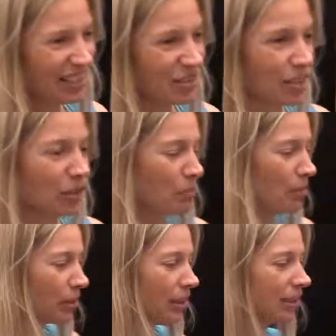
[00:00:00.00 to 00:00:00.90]
quanto è
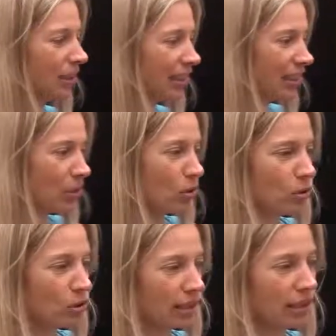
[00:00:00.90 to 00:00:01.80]
importante
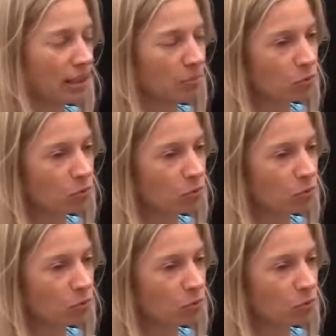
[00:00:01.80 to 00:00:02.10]
godere i